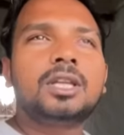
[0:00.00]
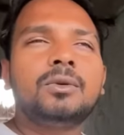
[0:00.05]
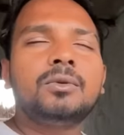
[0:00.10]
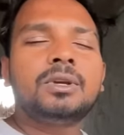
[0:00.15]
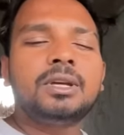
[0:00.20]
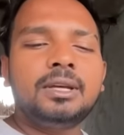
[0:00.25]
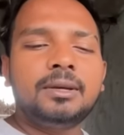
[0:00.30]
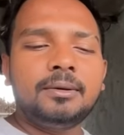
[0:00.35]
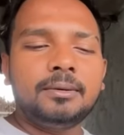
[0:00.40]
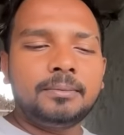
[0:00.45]

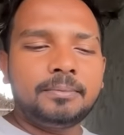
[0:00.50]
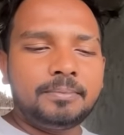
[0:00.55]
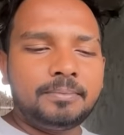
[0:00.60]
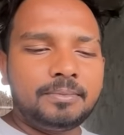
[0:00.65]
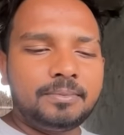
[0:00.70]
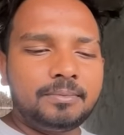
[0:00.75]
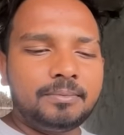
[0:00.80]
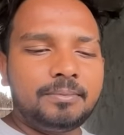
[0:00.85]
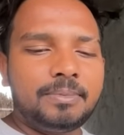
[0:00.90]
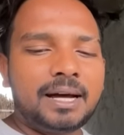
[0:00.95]
क्योंकि
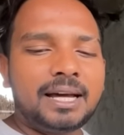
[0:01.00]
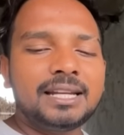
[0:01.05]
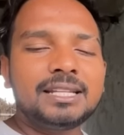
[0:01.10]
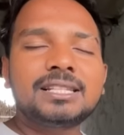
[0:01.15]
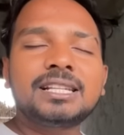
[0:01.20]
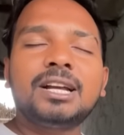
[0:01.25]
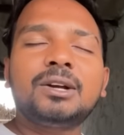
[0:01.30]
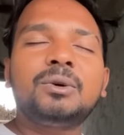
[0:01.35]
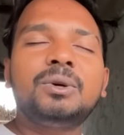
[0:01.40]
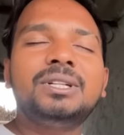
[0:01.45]
बारिश
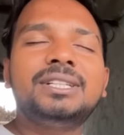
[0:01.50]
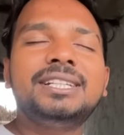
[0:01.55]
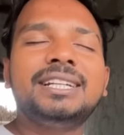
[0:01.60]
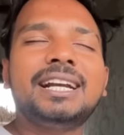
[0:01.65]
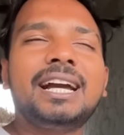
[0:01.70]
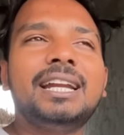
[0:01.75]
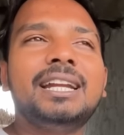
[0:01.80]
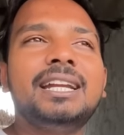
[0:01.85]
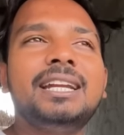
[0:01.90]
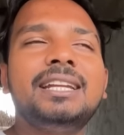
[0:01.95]
का कोई
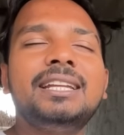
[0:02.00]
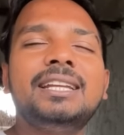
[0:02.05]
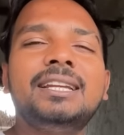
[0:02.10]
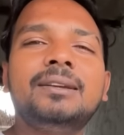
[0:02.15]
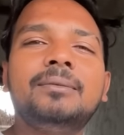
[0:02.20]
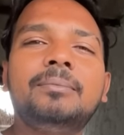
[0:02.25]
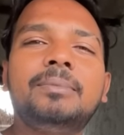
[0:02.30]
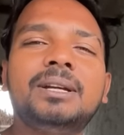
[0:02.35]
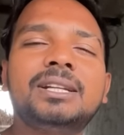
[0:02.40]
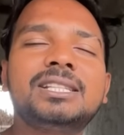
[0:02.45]
ठिकाना नहीं
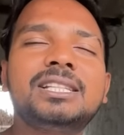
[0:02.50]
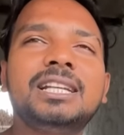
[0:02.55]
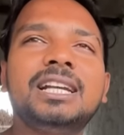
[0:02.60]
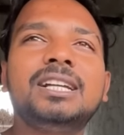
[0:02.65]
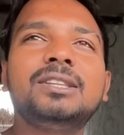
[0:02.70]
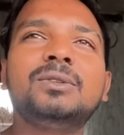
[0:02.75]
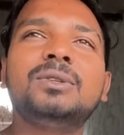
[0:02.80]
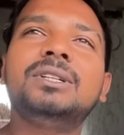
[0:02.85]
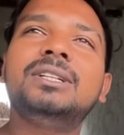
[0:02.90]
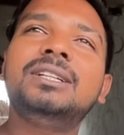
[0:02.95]
है बरसेगा
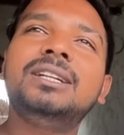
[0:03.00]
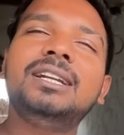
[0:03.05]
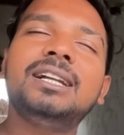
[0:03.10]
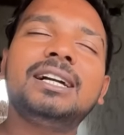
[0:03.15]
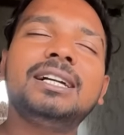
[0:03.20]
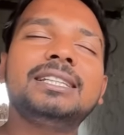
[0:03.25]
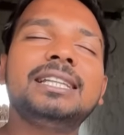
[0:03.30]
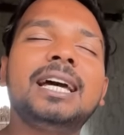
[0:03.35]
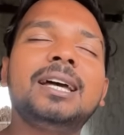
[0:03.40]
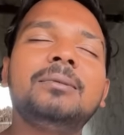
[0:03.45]
तो
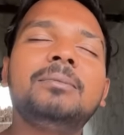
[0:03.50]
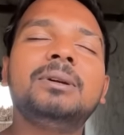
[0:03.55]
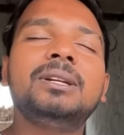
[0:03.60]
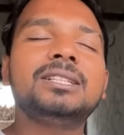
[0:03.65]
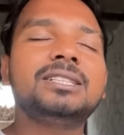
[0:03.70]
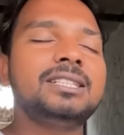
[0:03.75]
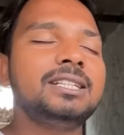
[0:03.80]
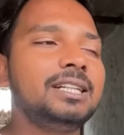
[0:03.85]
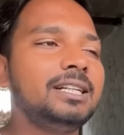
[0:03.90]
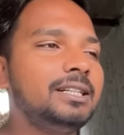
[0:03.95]
लगातार
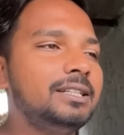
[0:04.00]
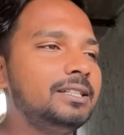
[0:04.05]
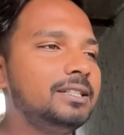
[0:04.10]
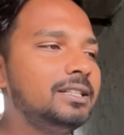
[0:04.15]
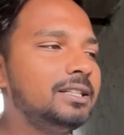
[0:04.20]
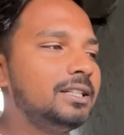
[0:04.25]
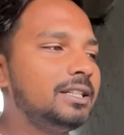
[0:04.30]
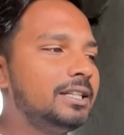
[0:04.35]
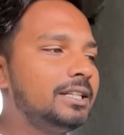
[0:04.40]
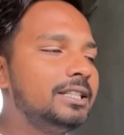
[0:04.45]
बरसेगा
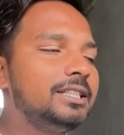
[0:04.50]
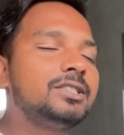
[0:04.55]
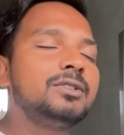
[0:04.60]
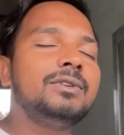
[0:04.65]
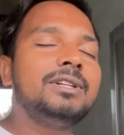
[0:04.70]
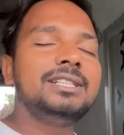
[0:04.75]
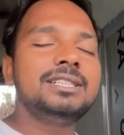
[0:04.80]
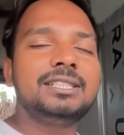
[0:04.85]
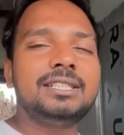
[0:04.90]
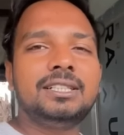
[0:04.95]
इस
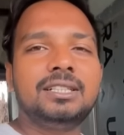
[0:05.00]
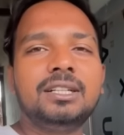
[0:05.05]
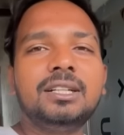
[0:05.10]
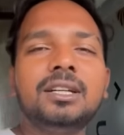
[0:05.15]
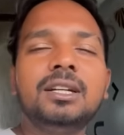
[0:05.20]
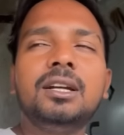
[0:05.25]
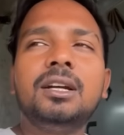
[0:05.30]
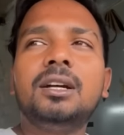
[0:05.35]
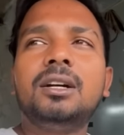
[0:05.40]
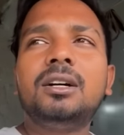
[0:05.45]
वजह
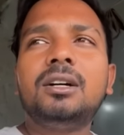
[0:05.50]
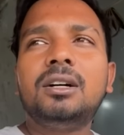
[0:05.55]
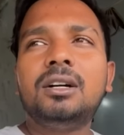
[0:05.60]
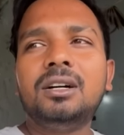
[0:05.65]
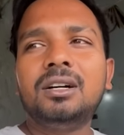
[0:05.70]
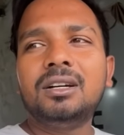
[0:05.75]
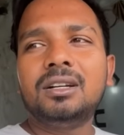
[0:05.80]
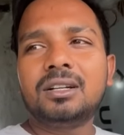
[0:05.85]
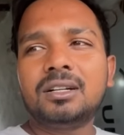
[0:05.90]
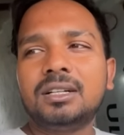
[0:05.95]
से
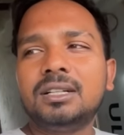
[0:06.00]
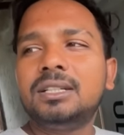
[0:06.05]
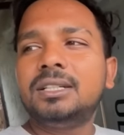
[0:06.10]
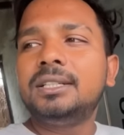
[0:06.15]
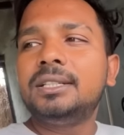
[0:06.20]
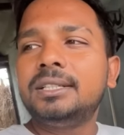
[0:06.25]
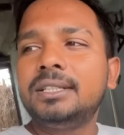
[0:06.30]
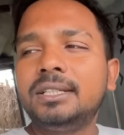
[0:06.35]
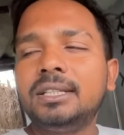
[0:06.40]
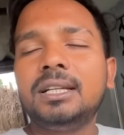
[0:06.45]
और
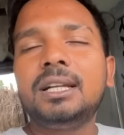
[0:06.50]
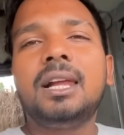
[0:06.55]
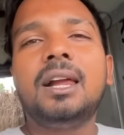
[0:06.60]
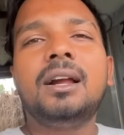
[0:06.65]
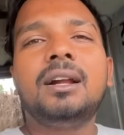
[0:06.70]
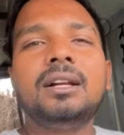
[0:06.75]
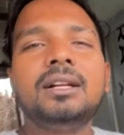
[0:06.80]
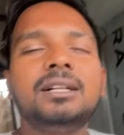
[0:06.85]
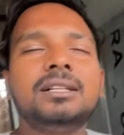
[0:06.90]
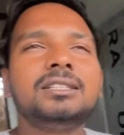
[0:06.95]

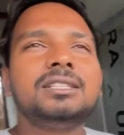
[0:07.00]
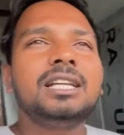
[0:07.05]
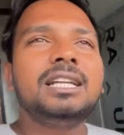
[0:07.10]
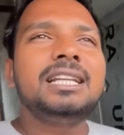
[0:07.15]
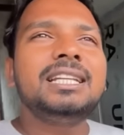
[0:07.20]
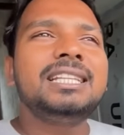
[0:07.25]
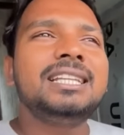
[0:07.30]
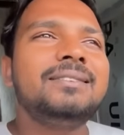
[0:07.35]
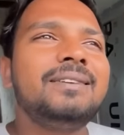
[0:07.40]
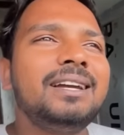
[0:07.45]

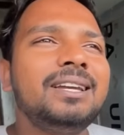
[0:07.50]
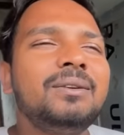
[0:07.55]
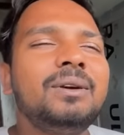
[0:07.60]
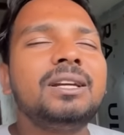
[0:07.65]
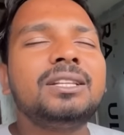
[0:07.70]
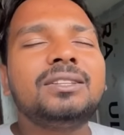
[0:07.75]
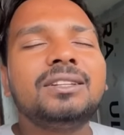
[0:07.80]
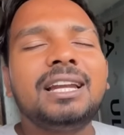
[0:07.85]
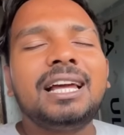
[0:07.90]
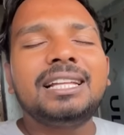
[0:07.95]
चलिए दवाई
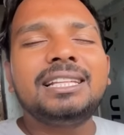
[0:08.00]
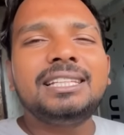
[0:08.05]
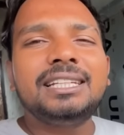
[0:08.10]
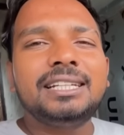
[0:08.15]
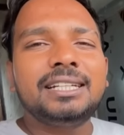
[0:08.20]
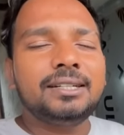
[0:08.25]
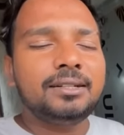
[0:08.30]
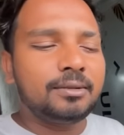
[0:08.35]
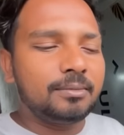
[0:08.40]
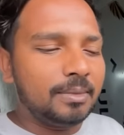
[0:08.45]
वाई तो ला दिए
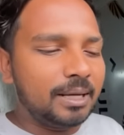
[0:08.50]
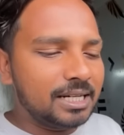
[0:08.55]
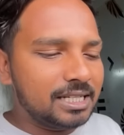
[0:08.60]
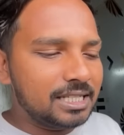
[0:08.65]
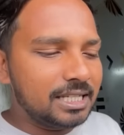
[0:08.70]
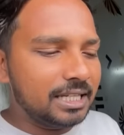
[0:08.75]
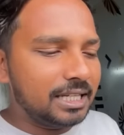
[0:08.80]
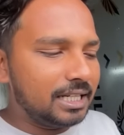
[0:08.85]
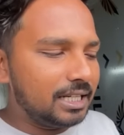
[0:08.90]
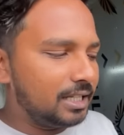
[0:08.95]
हैं
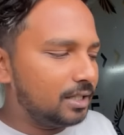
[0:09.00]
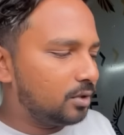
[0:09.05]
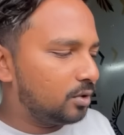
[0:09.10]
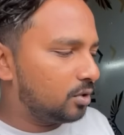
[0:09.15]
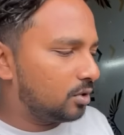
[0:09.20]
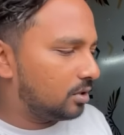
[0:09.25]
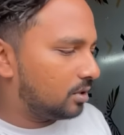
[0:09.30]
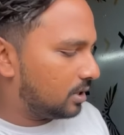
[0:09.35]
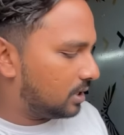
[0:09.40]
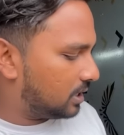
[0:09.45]
मानसी के लिए दो
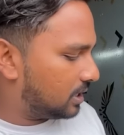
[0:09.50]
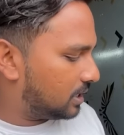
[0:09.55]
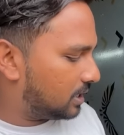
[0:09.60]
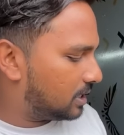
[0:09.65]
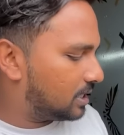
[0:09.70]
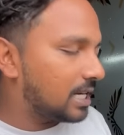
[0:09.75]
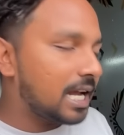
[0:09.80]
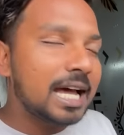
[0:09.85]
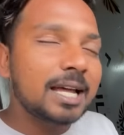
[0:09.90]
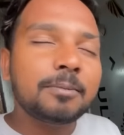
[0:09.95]

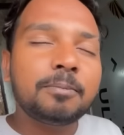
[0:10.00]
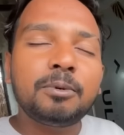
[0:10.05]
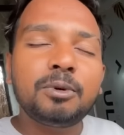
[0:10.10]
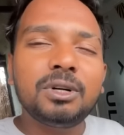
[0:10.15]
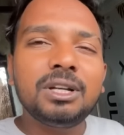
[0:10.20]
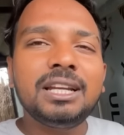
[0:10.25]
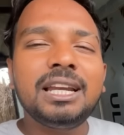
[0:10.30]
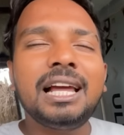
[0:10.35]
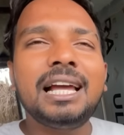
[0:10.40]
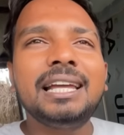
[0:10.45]
चार
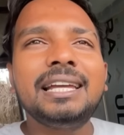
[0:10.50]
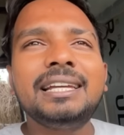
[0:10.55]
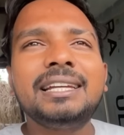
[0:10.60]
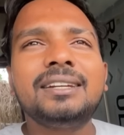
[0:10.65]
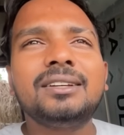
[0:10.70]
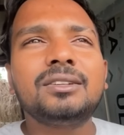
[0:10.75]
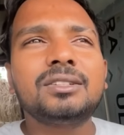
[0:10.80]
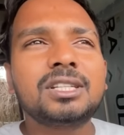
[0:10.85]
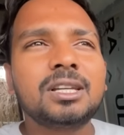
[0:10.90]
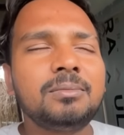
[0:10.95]
पूड़ी लाए
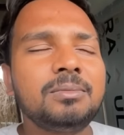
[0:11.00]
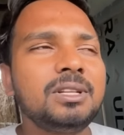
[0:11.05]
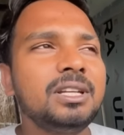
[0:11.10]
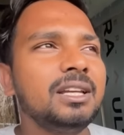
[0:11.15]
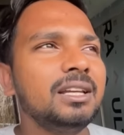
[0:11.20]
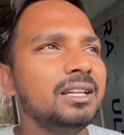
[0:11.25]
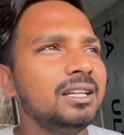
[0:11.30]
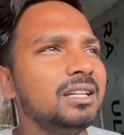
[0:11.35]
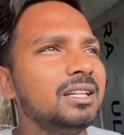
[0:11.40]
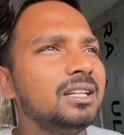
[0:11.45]
हैं और सब्जी
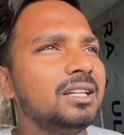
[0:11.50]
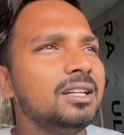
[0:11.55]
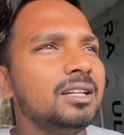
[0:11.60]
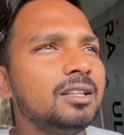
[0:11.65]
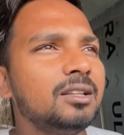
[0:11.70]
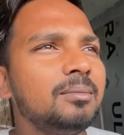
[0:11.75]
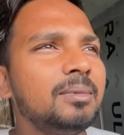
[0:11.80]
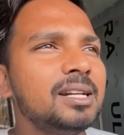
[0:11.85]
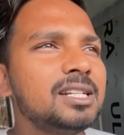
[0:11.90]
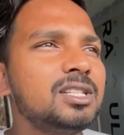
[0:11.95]

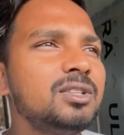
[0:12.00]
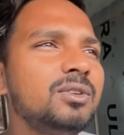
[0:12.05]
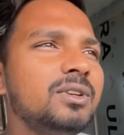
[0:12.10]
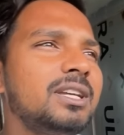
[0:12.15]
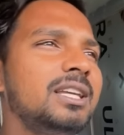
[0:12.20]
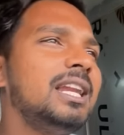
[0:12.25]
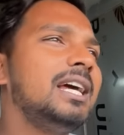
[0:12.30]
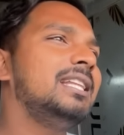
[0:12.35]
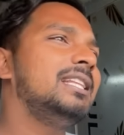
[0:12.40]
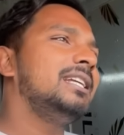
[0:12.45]
तो मानसी भी
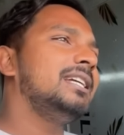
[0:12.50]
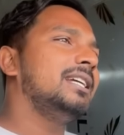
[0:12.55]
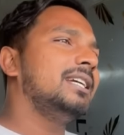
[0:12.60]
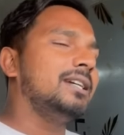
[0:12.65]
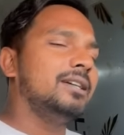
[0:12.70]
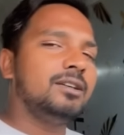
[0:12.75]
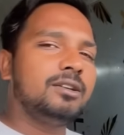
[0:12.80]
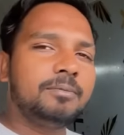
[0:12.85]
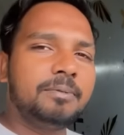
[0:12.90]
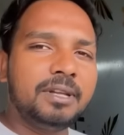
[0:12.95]
खिला देंगे
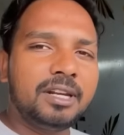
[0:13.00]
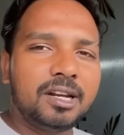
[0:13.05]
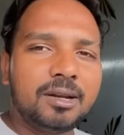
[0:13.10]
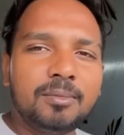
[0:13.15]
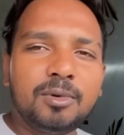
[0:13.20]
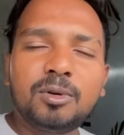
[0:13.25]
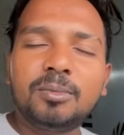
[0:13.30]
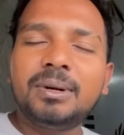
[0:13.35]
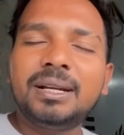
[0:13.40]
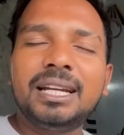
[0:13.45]
और फिर
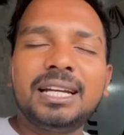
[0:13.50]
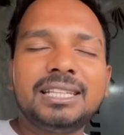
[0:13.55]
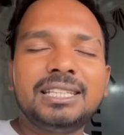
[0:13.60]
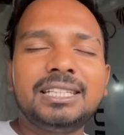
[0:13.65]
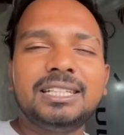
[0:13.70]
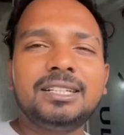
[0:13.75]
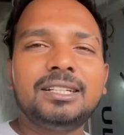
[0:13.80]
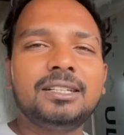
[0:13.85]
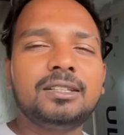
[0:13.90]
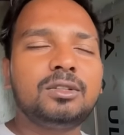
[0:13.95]
हम लोग बनाते
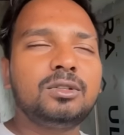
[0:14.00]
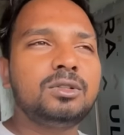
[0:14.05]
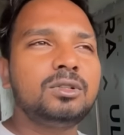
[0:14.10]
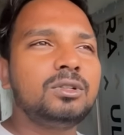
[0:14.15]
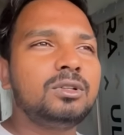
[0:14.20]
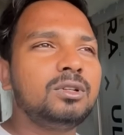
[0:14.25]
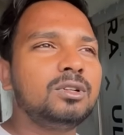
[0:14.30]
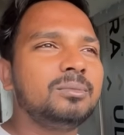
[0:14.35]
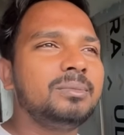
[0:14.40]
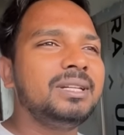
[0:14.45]
हैं
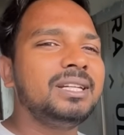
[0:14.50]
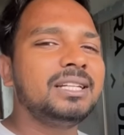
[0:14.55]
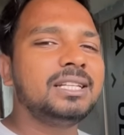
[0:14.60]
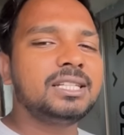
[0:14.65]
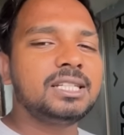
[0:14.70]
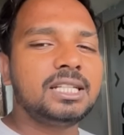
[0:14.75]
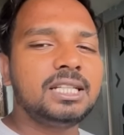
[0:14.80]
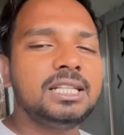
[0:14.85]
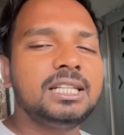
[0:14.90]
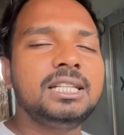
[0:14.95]
दोनों लोग मिल के
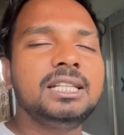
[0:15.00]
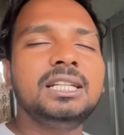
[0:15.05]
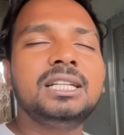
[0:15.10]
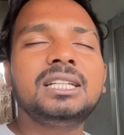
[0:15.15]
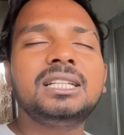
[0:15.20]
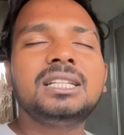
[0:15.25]
जल्दी जल्दी